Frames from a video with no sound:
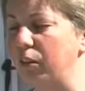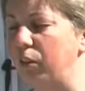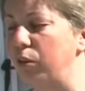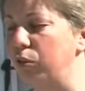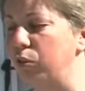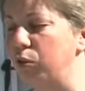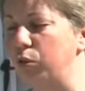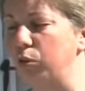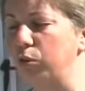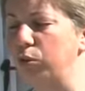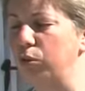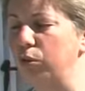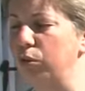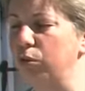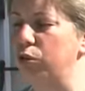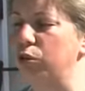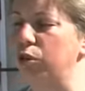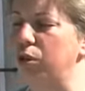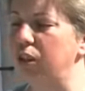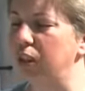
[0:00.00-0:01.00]
En tant
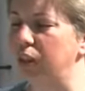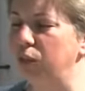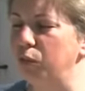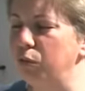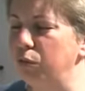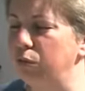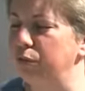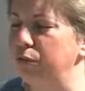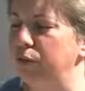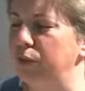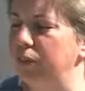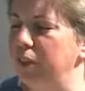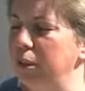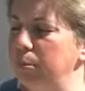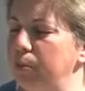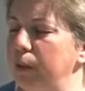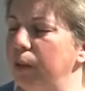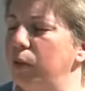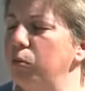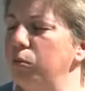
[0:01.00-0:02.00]
que jeune ado, vous vous
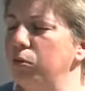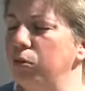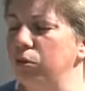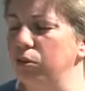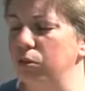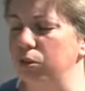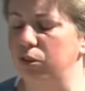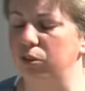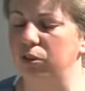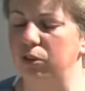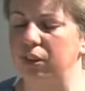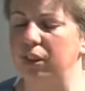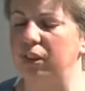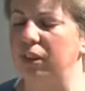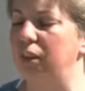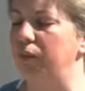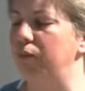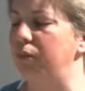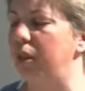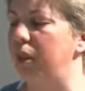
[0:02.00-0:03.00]
rendez pas compte de ce que c'est
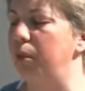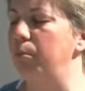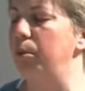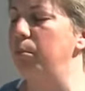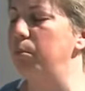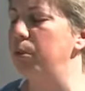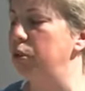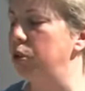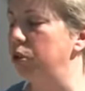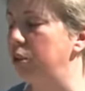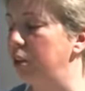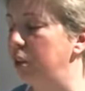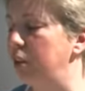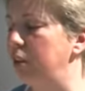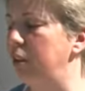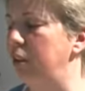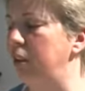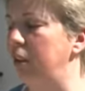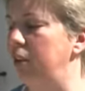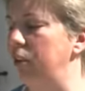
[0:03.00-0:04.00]
que d'avoir un bébé
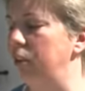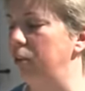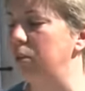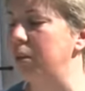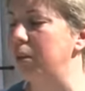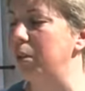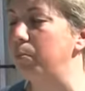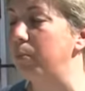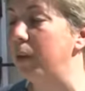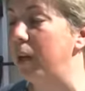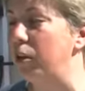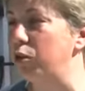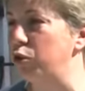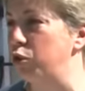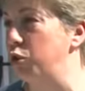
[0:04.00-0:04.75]
jeune et que c'est pas un